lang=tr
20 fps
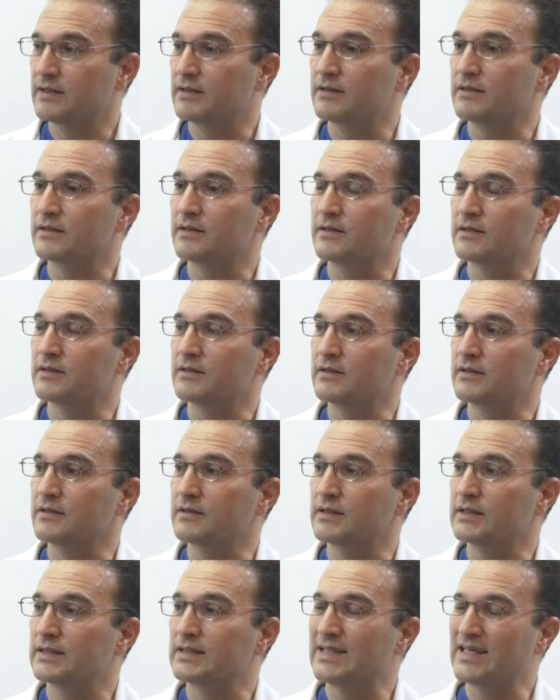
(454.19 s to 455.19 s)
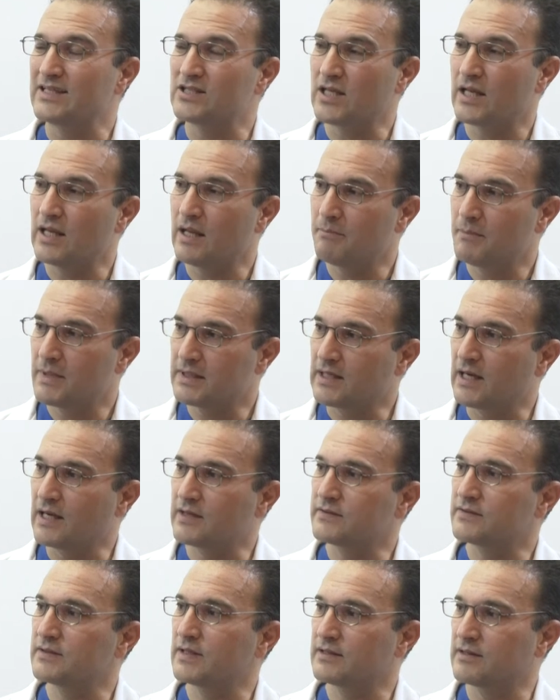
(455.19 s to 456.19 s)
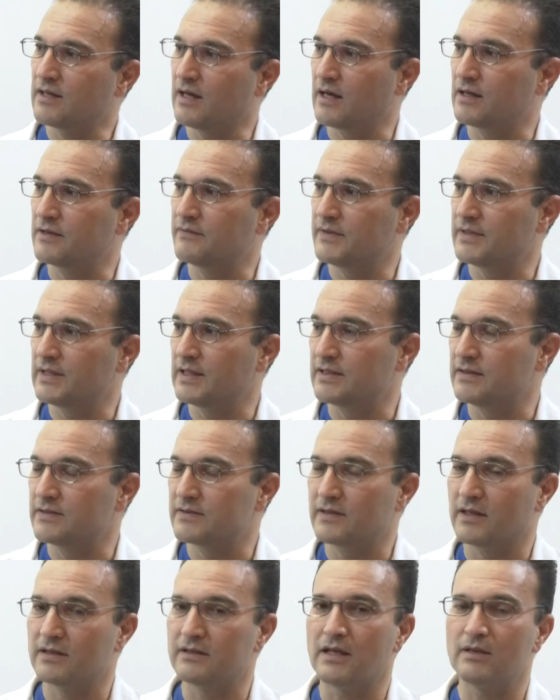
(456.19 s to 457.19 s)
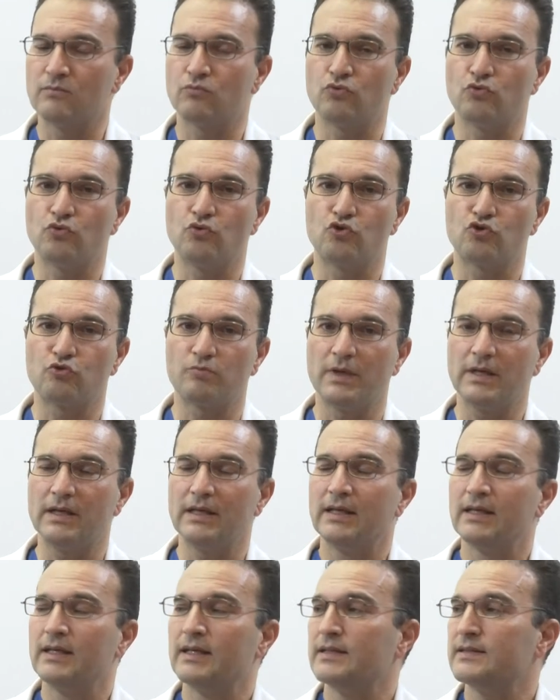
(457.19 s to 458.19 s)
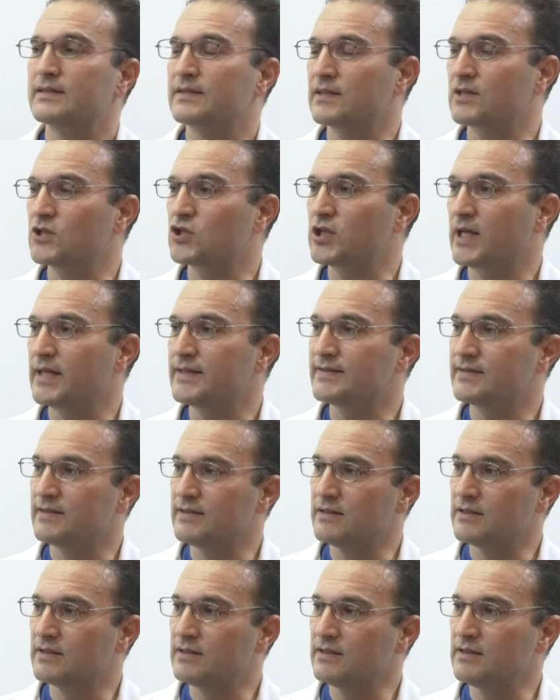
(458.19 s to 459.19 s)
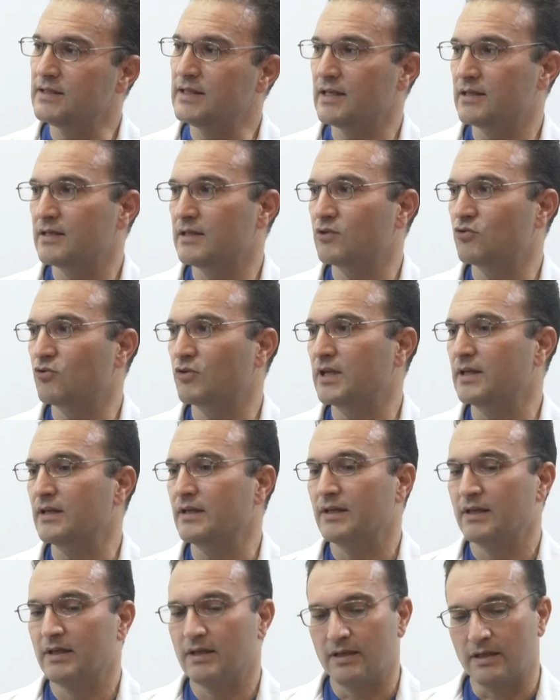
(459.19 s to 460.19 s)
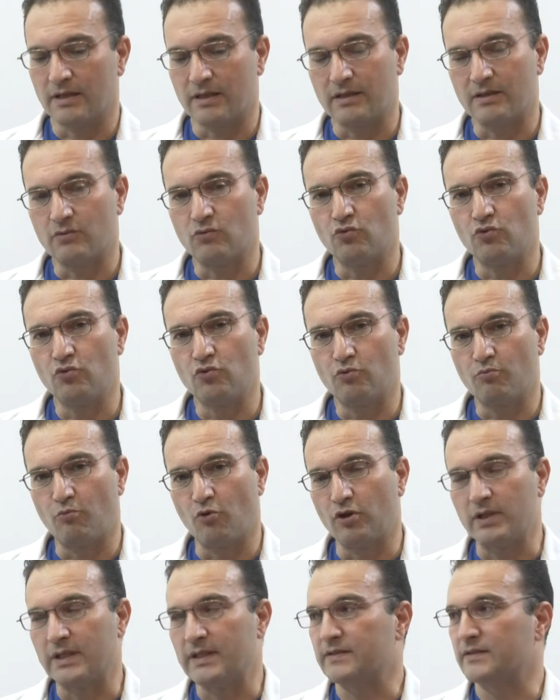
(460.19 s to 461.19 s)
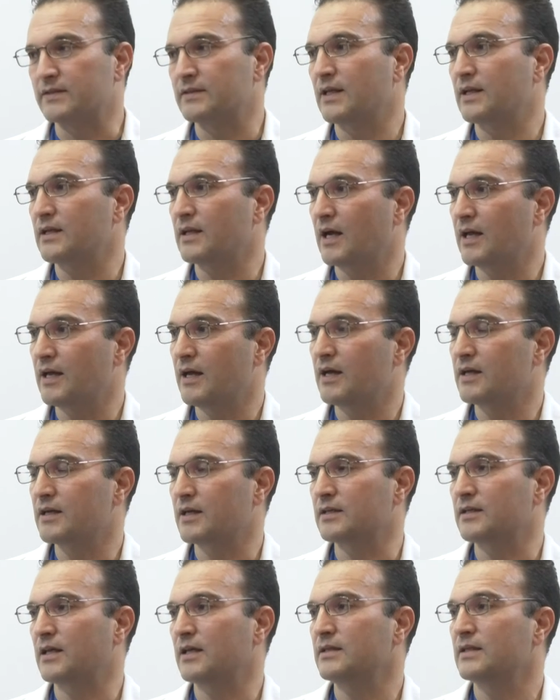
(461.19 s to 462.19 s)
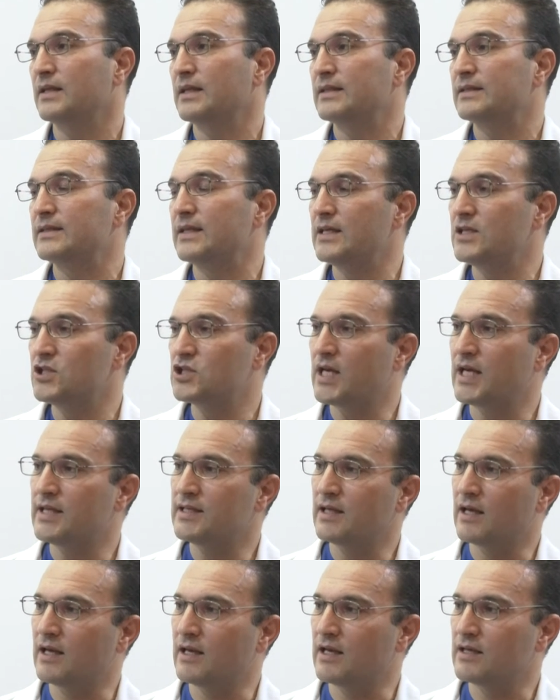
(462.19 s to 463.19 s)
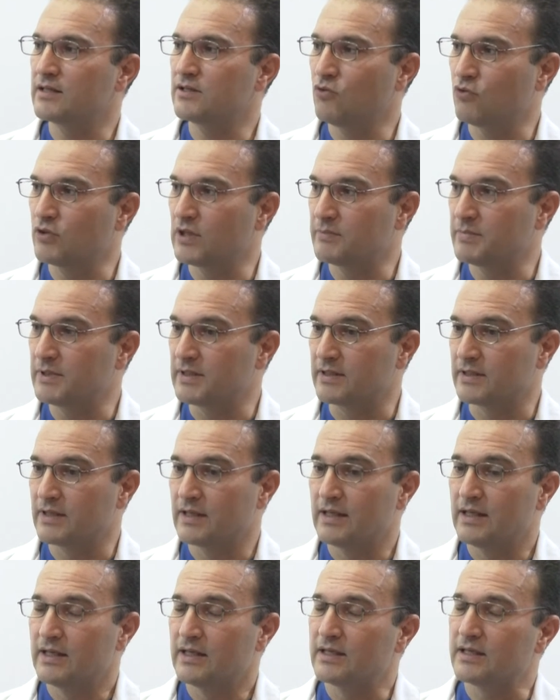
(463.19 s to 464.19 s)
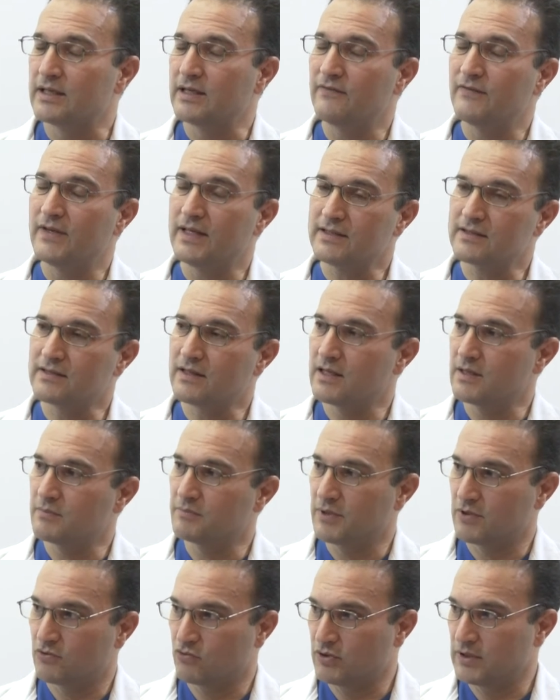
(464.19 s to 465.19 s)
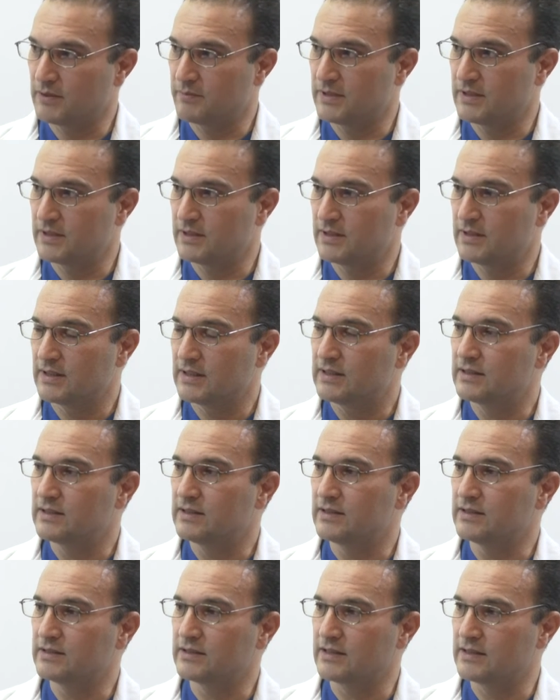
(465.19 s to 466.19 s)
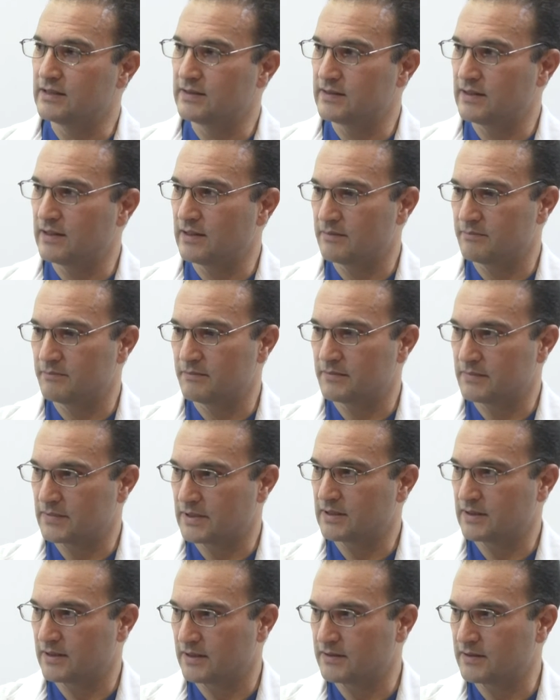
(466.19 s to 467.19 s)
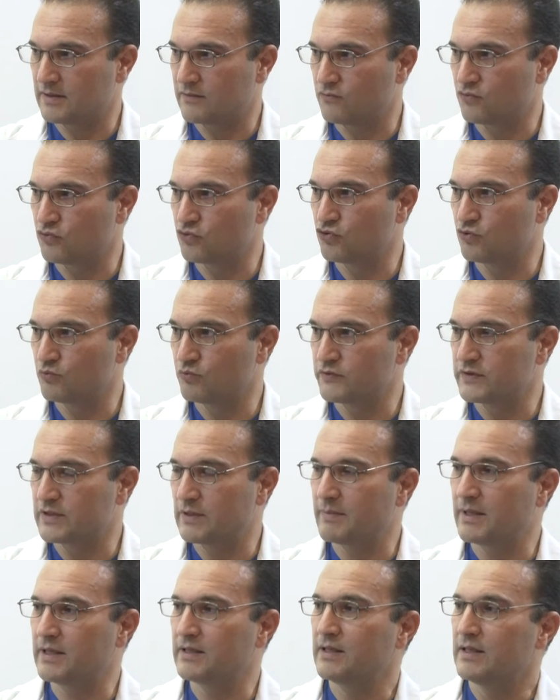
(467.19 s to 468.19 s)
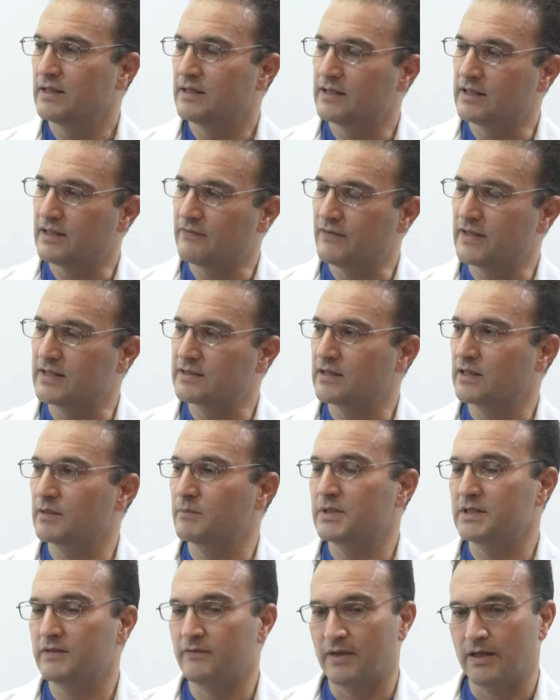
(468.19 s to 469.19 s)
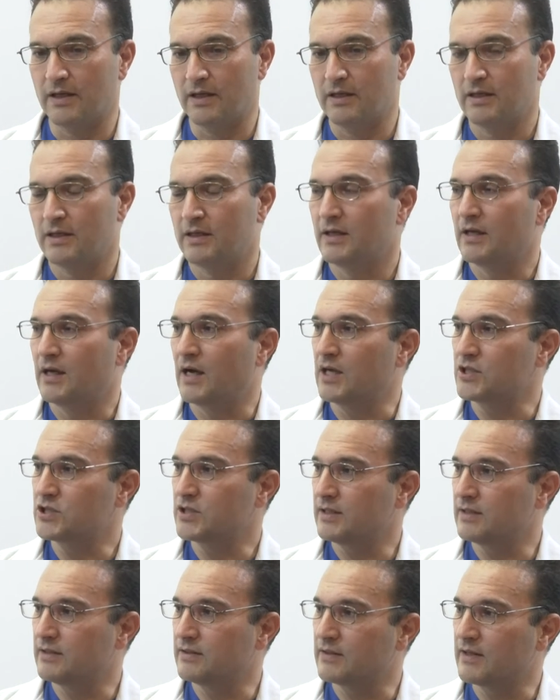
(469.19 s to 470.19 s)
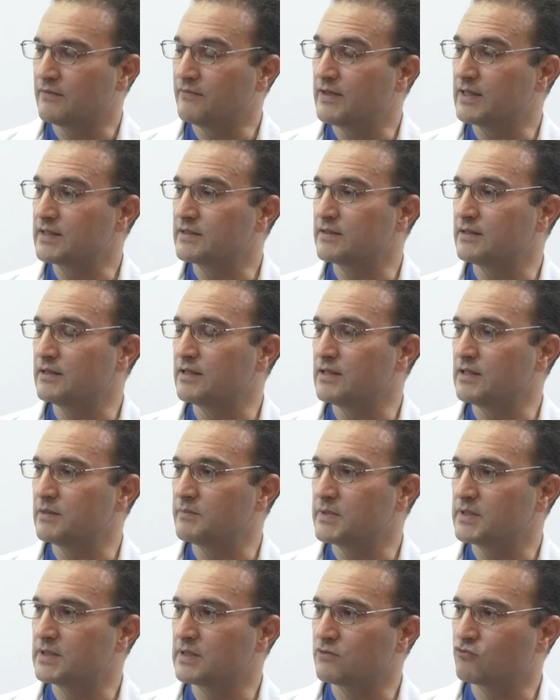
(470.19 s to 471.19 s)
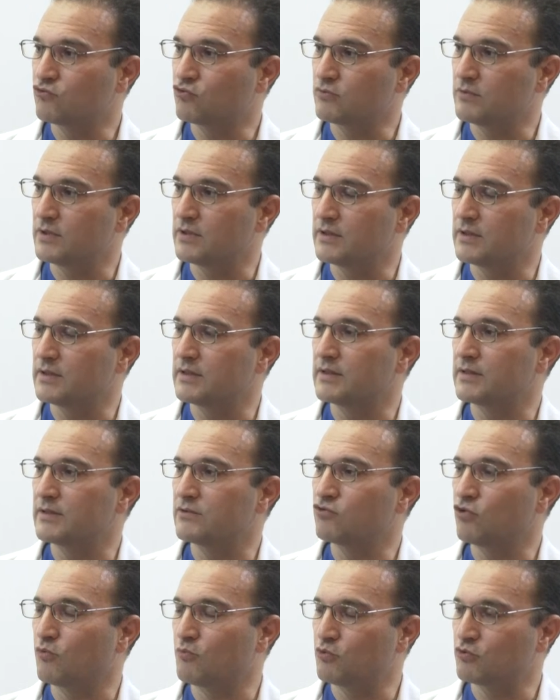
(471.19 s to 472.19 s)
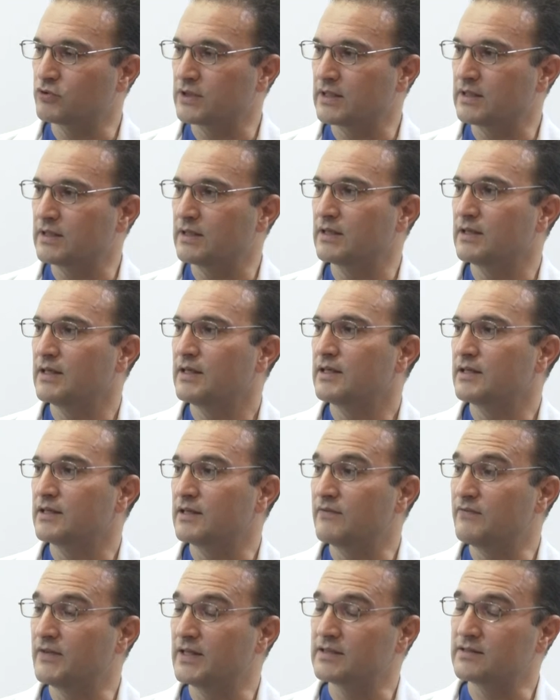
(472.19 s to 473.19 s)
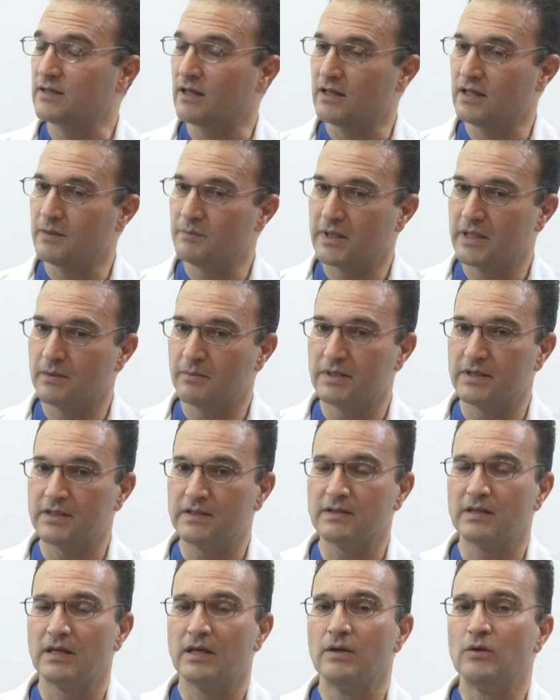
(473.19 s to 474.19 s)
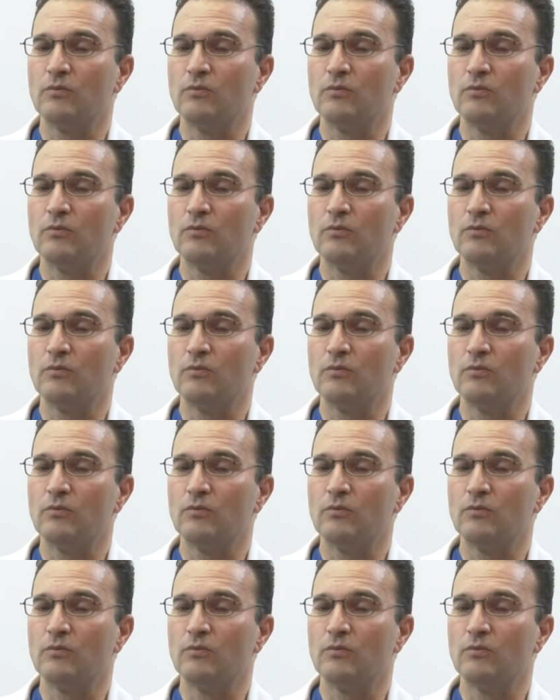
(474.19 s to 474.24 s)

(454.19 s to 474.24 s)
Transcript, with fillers: E, keçelenme tarzında tarif eder insanlar. Bu uyuşma sıkışan sinirin yerine göre e, uyluk bölgesinden ayağa kadar değişen yerlerde olabilir. Refleks kayıpları olabilir. İşte dize klasik vurduğumuz hı hı. zaman refleks alamayız veya aşil refleksi dediğimiz hı e, hı. E, topuktaki refleksi alamayabiliriz.